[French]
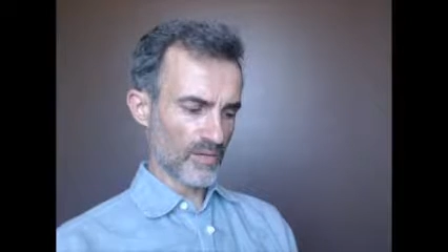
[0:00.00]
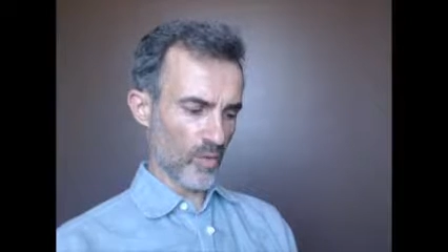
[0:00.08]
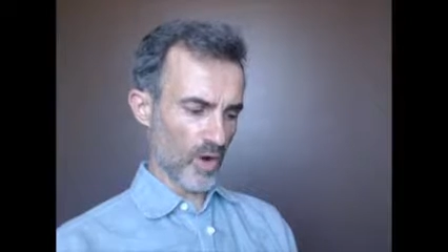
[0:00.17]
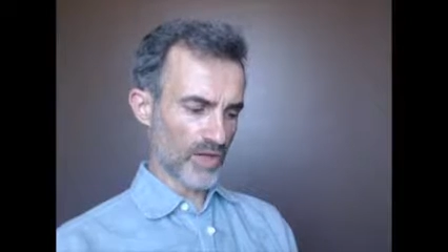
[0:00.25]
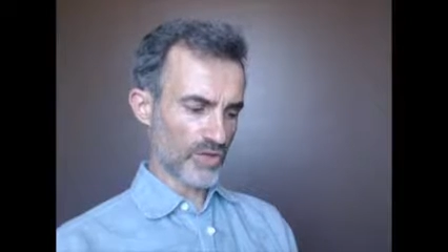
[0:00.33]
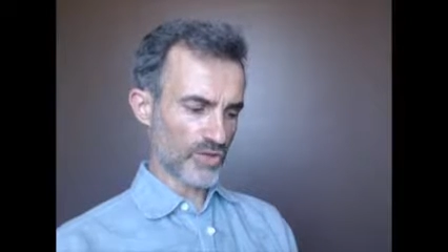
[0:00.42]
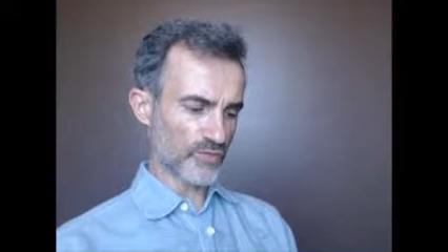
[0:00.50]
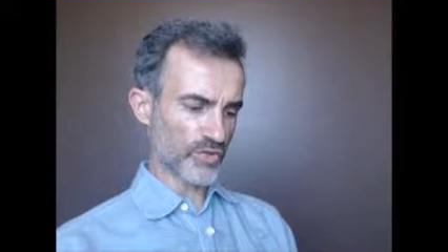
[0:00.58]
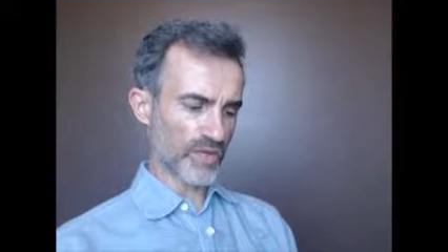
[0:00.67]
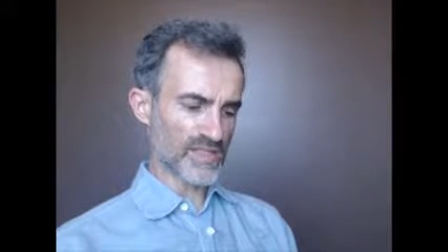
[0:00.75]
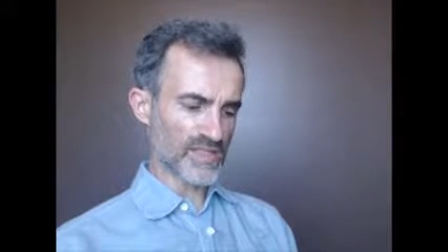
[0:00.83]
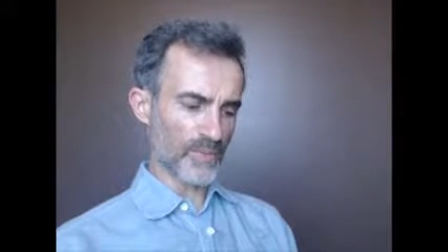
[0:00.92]
moi je
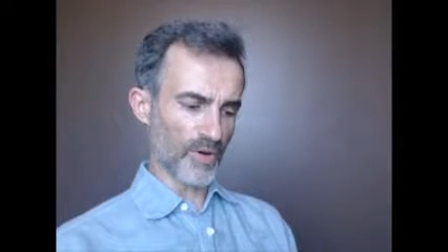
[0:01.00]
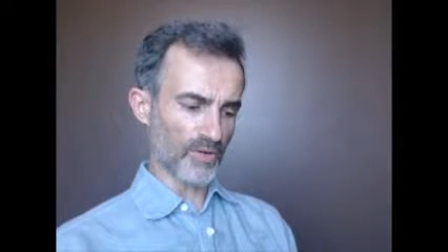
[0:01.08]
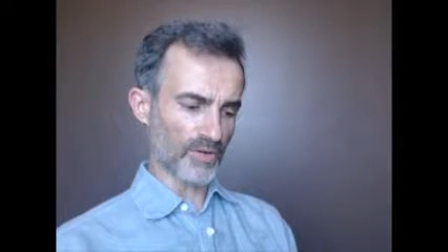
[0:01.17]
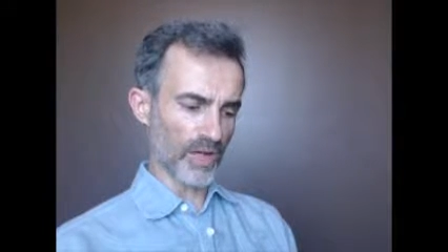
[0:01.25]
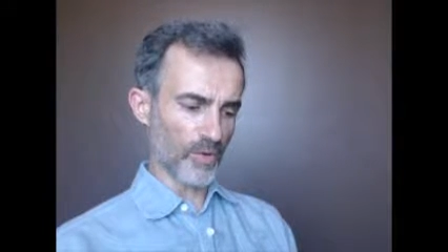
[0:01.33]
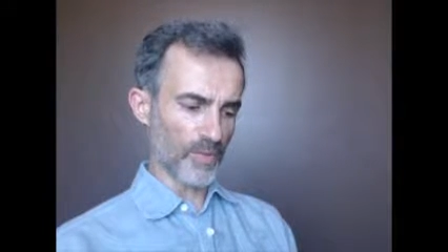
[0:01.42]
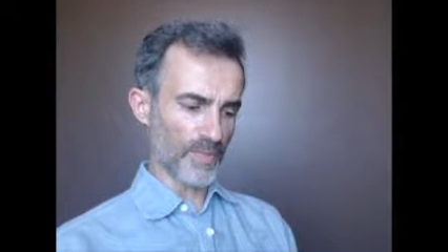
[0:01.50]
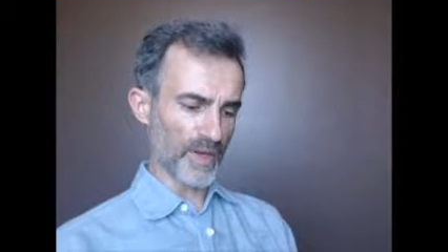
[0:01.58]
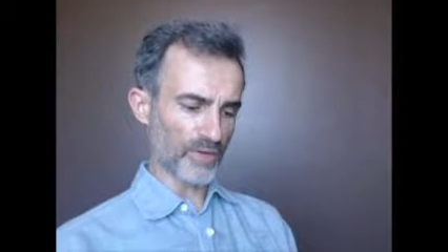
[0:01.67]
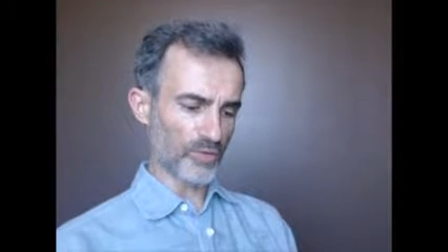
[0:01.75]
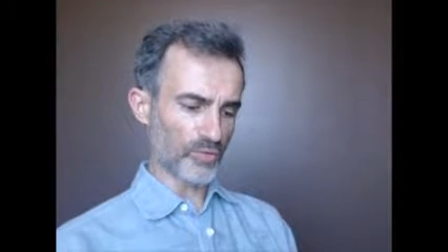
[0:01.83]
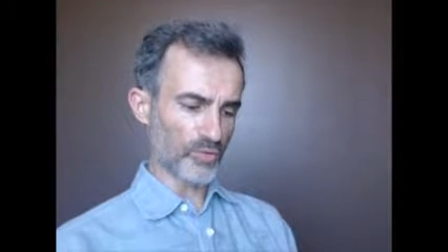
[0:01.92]
voudrais apprendre à le
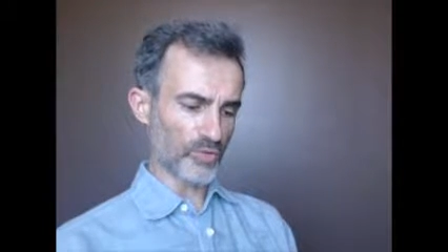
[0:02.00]
perdre